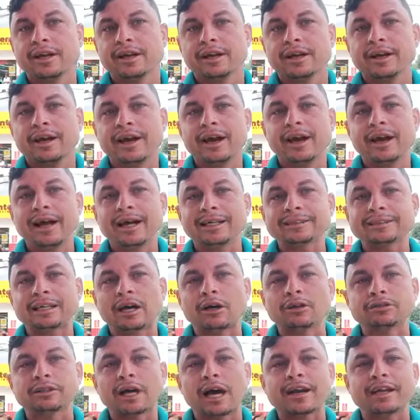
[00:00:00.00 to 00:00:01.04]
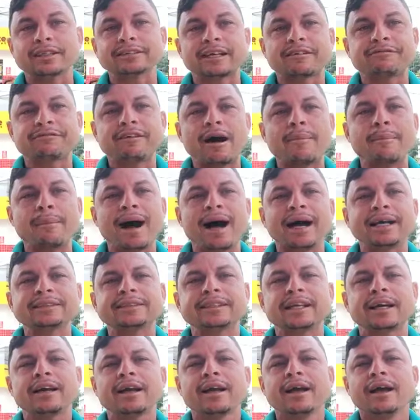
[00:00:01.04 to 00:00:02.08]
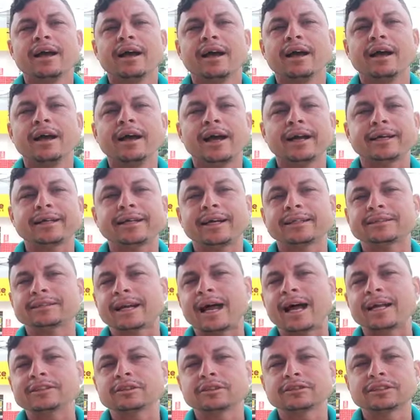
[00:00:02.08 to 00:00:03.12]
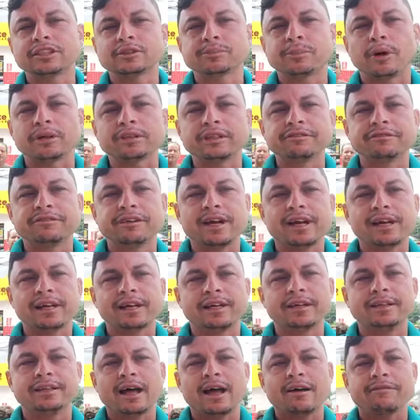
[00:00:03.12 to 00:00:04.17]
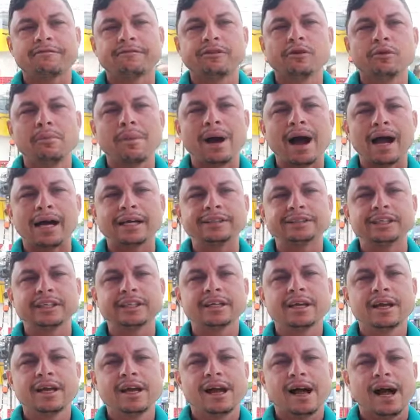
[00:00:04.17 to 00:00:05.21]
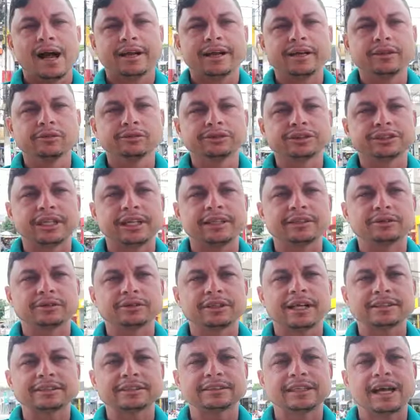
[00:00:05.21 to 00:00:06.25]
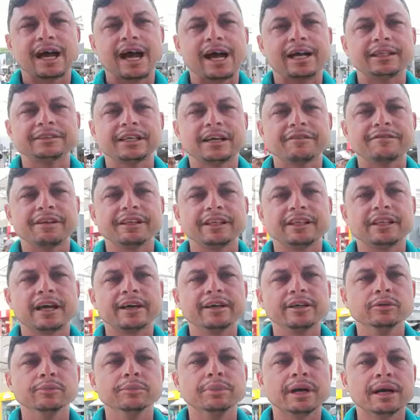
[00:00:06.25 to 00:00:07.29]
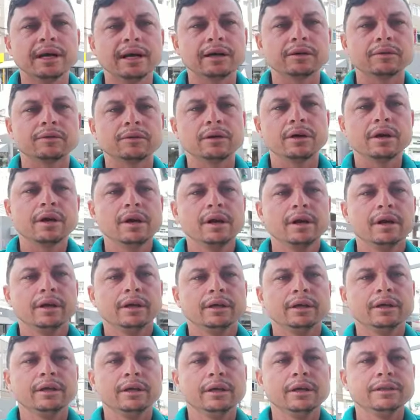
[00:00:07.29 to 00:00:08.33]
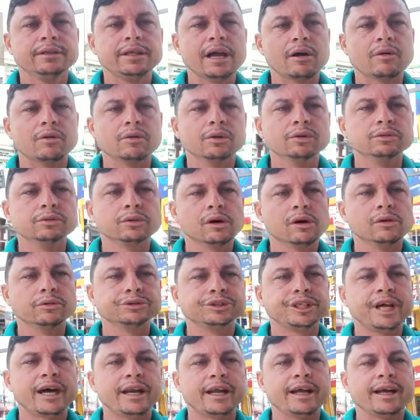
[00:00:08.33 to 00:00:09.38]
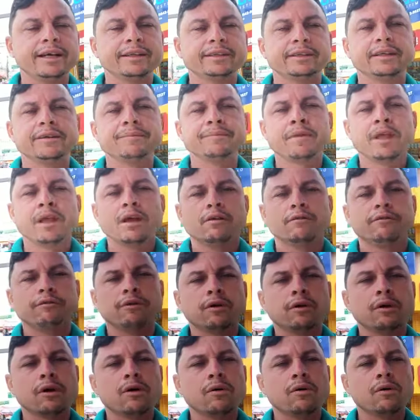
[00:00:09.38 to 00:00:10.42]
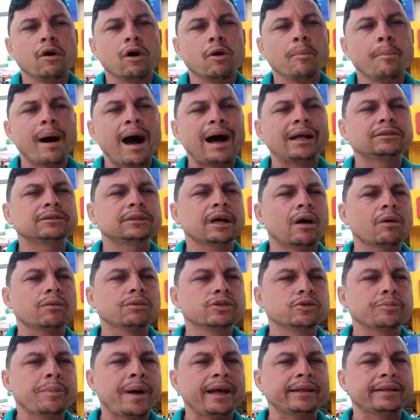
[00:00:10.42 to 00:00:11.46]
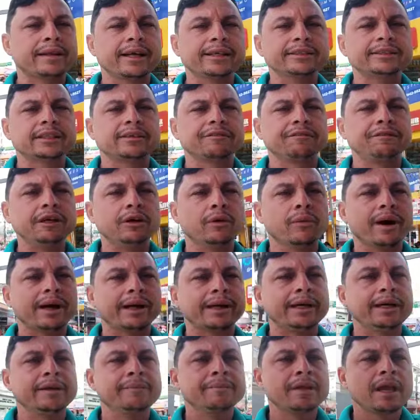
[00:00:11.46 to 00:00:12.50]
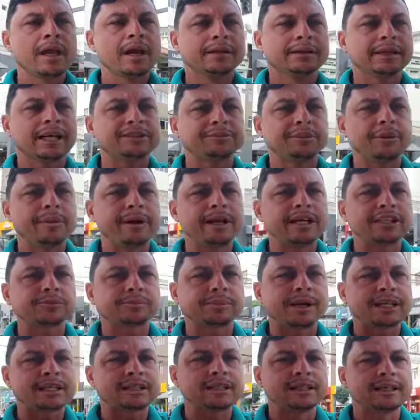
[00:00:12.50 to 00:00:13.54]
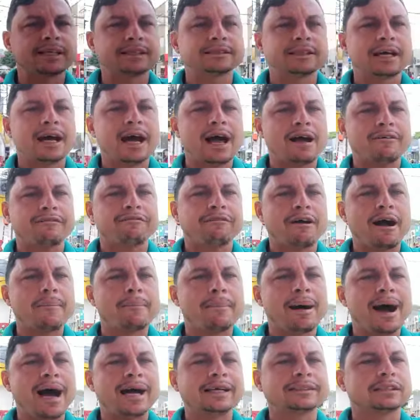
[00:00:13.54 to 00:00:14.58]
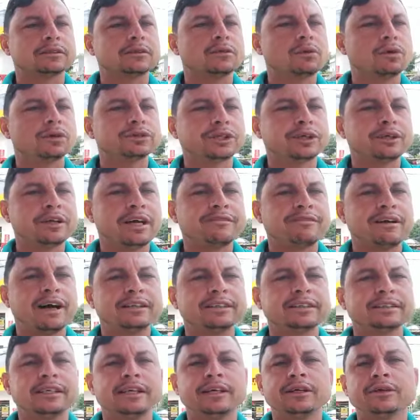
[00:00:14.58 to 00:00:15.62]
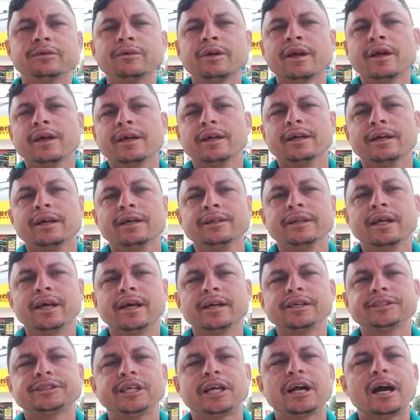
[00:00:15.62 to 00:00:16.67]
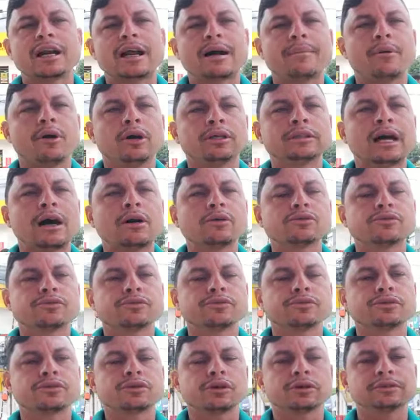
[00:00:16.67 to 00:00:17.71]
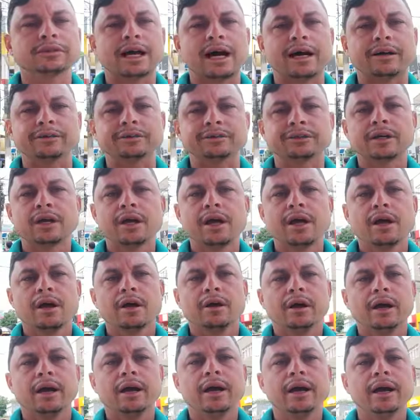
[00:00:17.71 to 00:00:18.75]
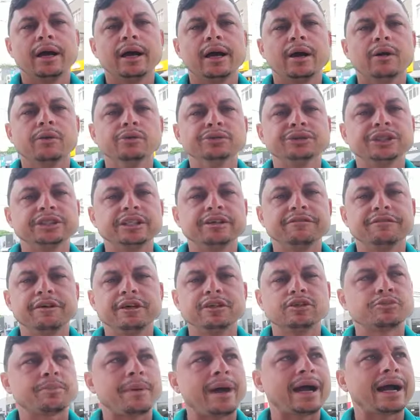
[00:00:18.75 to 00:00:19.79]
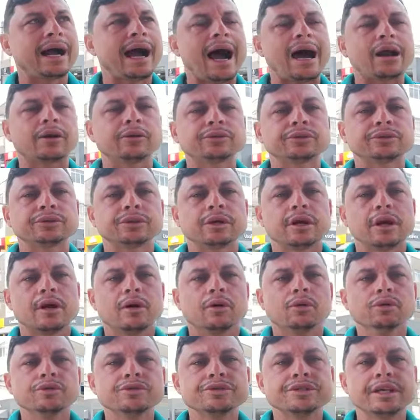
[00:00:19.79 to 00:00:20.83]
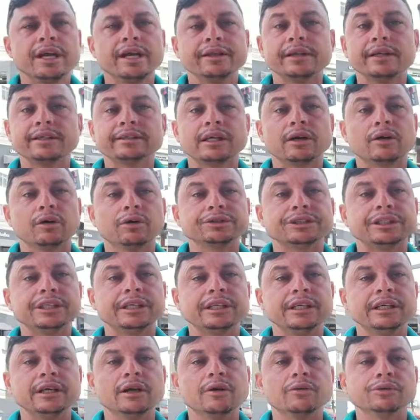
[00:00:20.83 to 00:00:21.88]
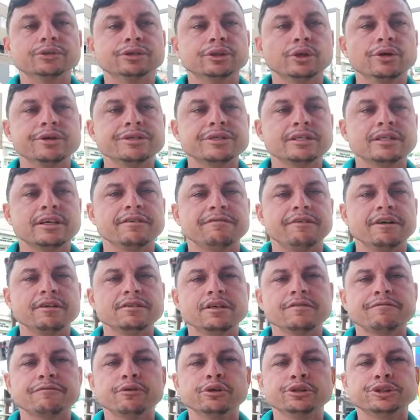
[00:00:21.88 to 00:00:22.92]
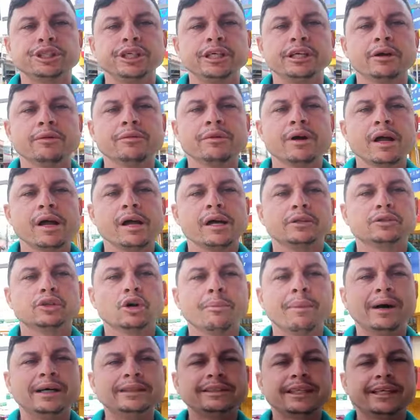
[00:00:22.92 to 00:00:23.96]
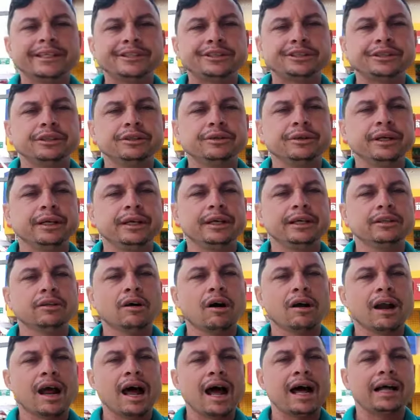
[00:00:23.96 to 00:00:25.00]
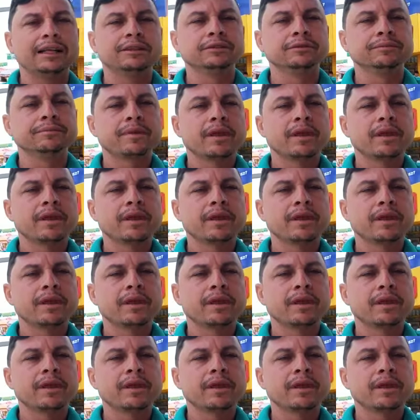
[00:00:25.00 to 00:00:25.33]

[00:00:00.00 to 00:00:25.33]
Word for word: é, assaltaram essa farmácia é, aqui atrás, vocês podem ver aqui na filmagem, aqui no centro da cidade, Avenida Rio Branco. E de acordo com o gerente, foram roubados alguns pertences que ficam aqui nas primeiras prateleiras da farmácia. Não consigo levar levar dinheiro e nem chegar a abordar os funcionários. É, os indivíduos pegaram os, itens que conseguiram, os dois indivíduos, e fugiram, tomando destino ignorado.